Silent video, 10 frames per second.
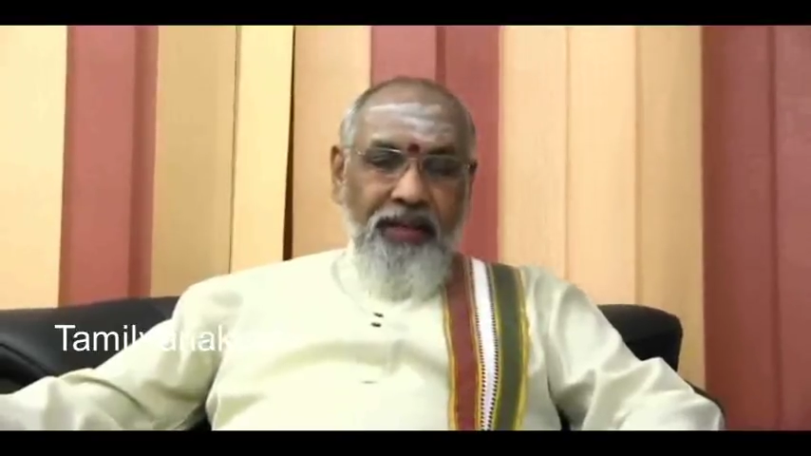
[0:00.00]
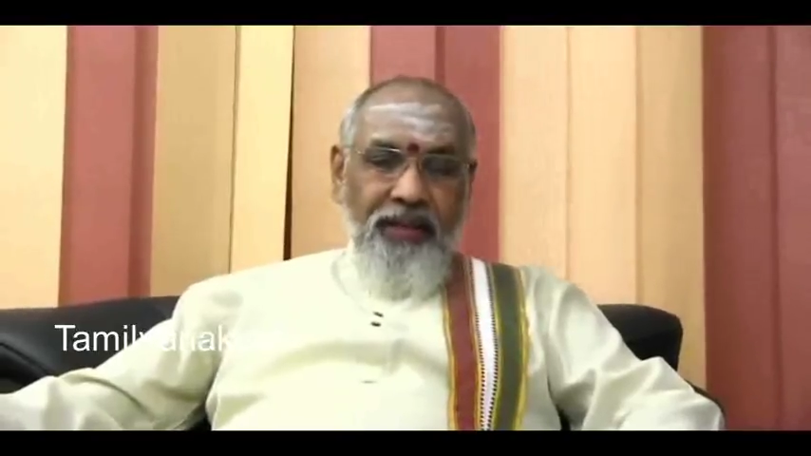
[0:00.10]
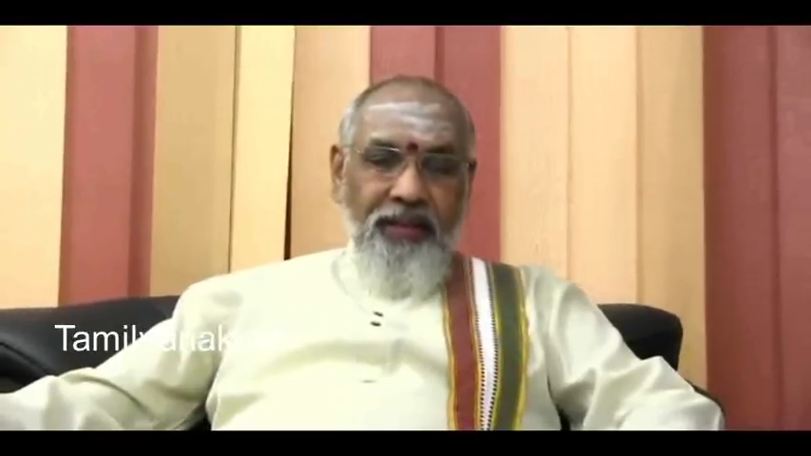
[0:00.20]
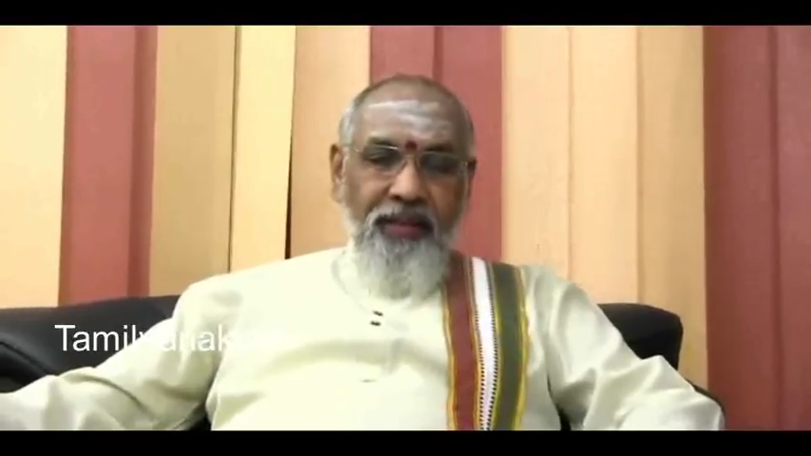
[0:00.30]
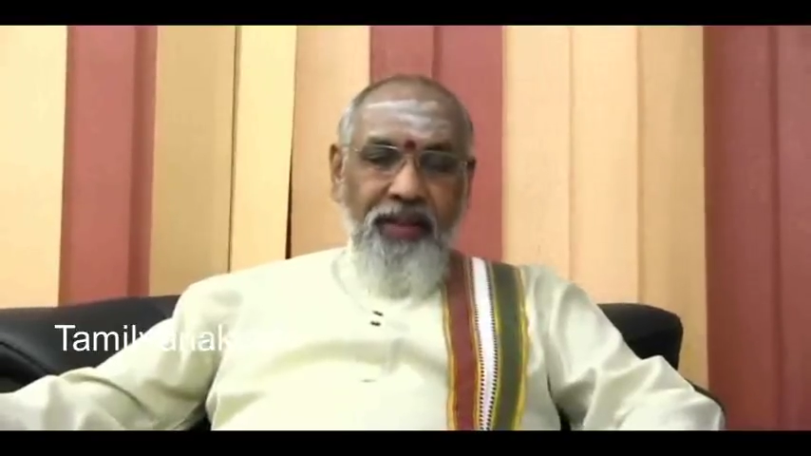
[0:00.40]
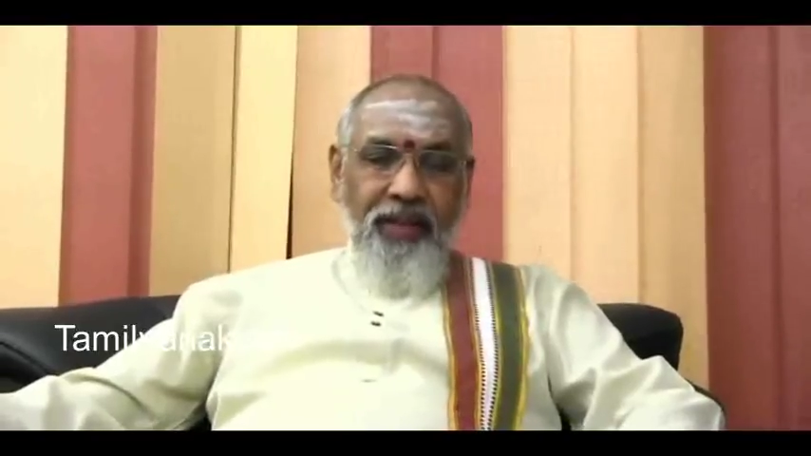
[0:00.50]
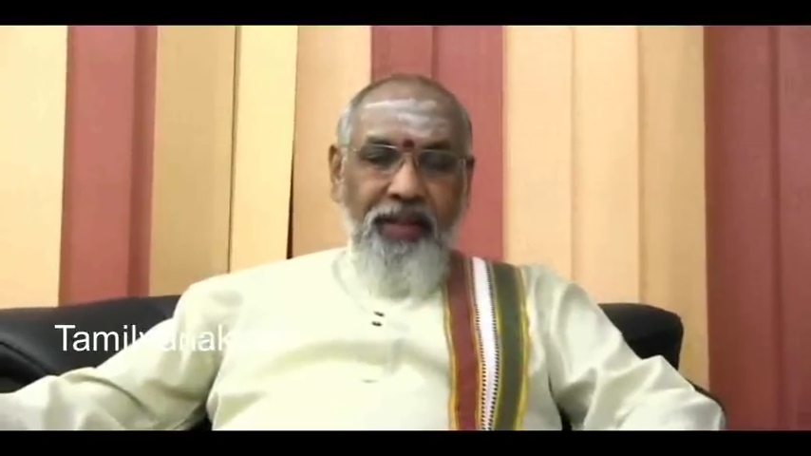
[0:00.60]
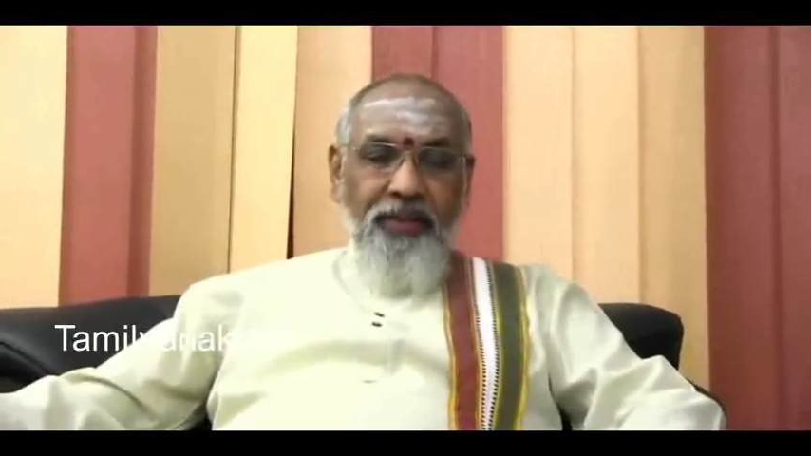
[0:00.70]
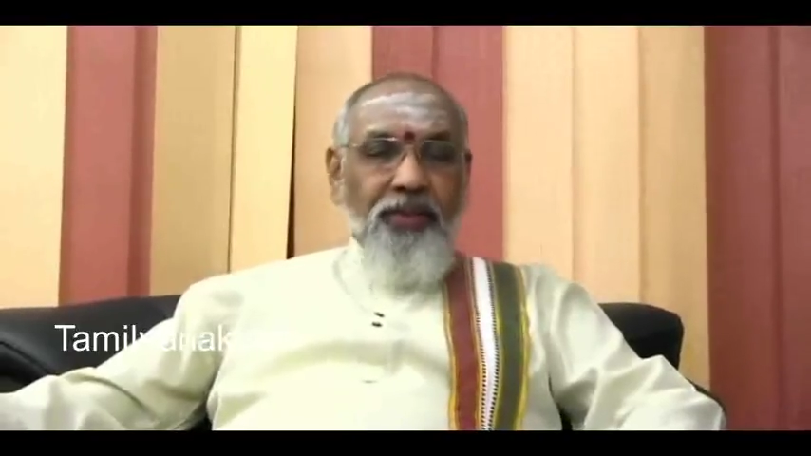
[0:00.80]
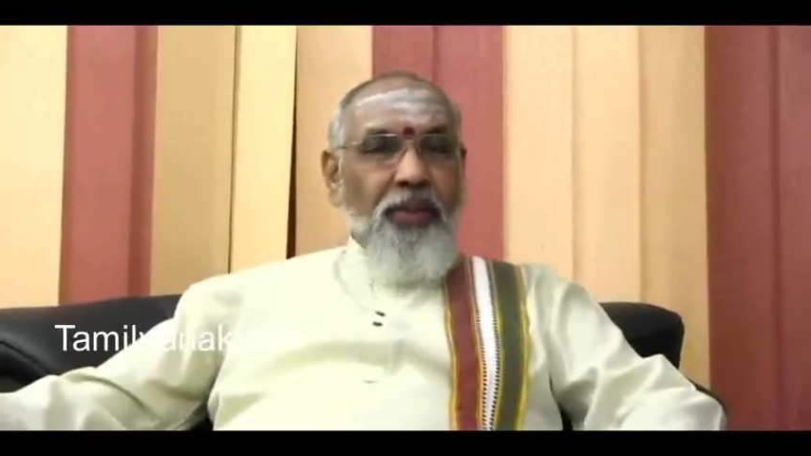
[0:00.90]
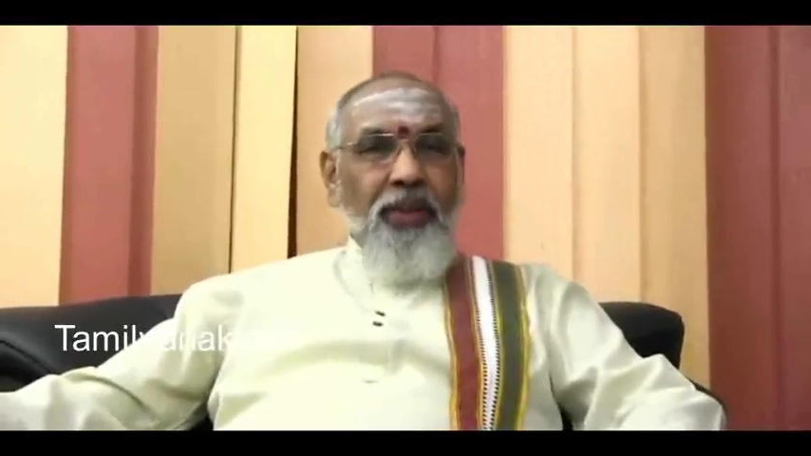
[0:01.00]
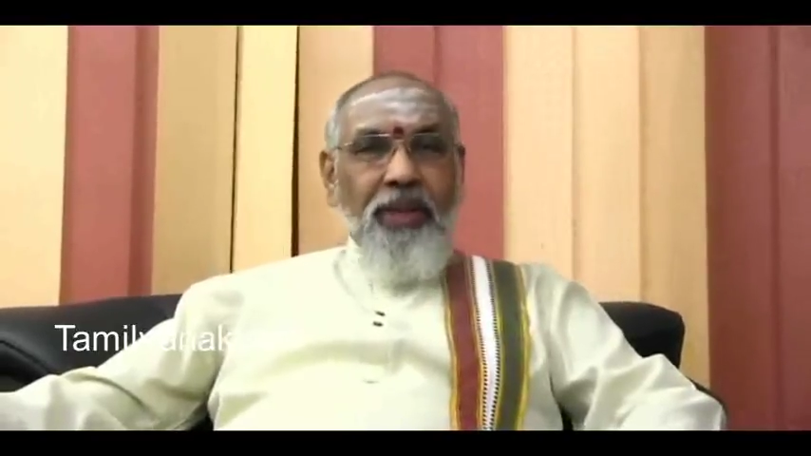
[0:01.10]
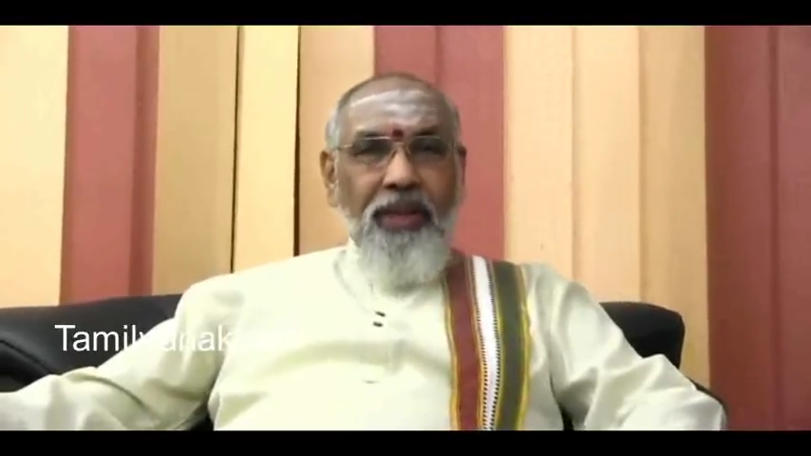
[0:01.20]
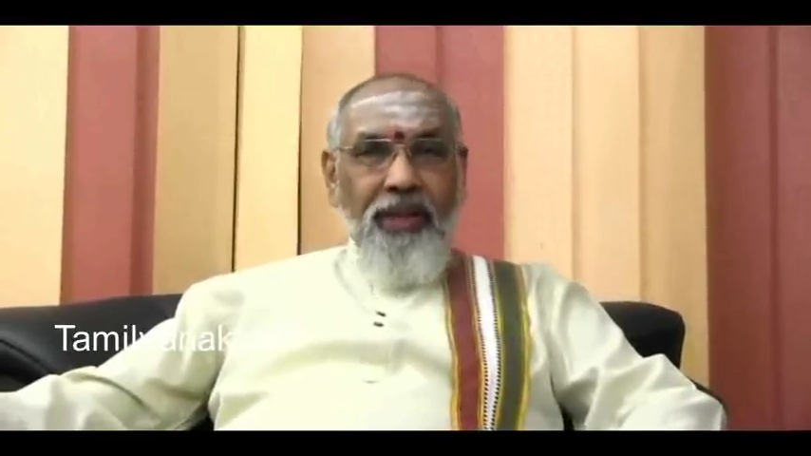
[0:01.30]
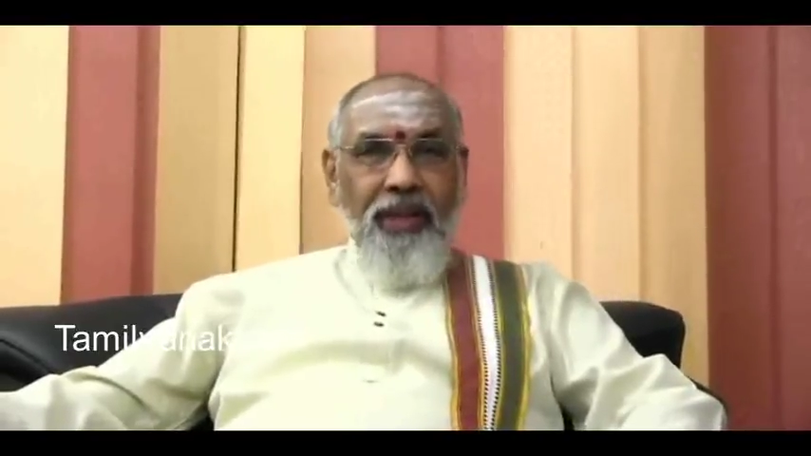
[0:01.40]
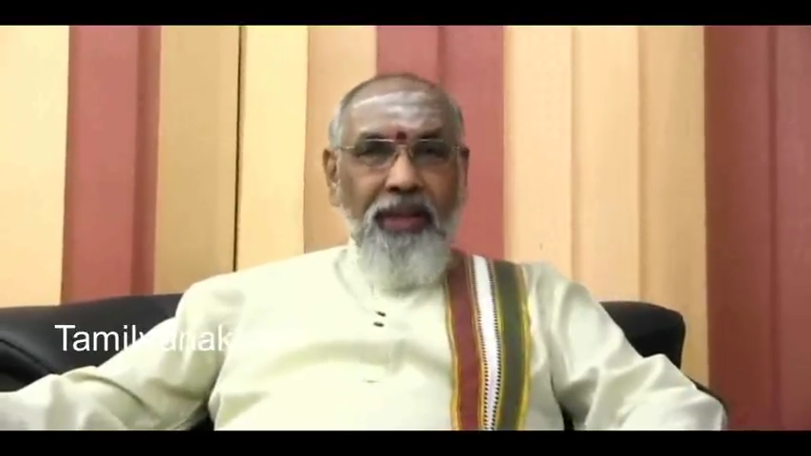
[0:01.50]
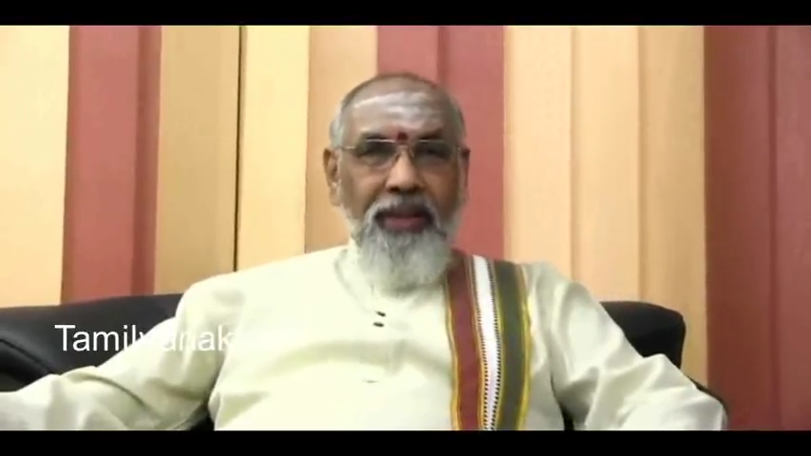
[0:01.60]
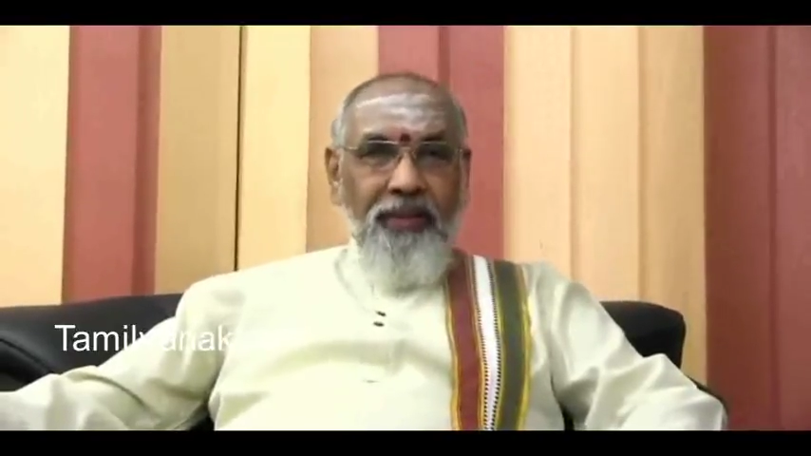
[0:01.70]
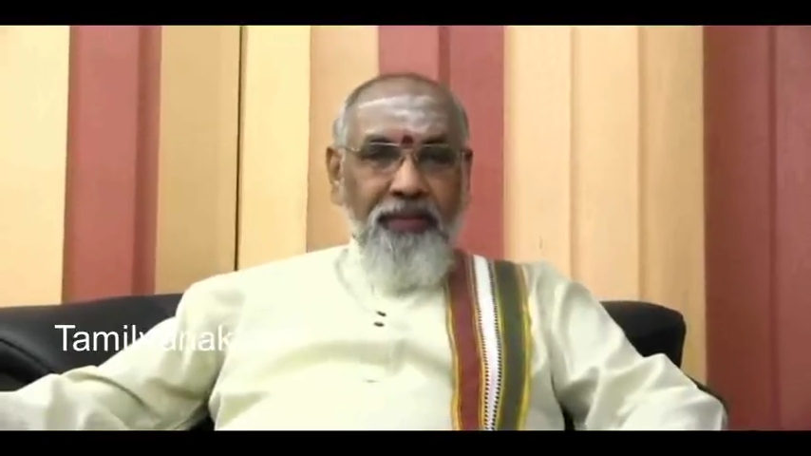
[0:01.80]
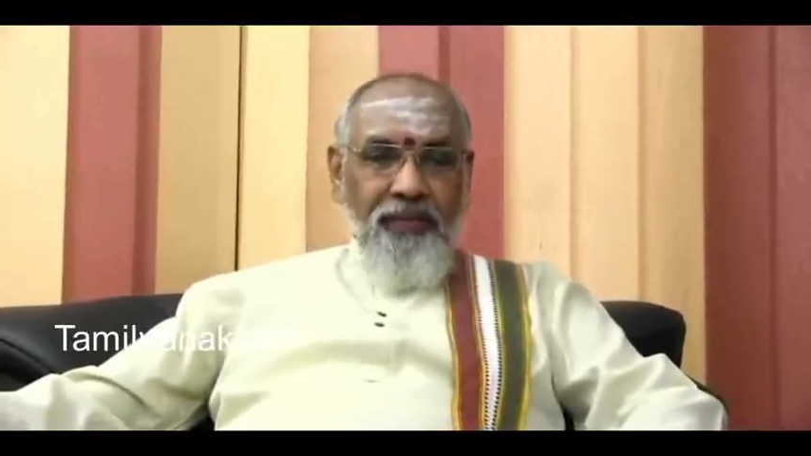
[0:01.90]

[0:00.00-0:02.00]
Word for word: இழந்தவர்களின் சோகக் கதைகள்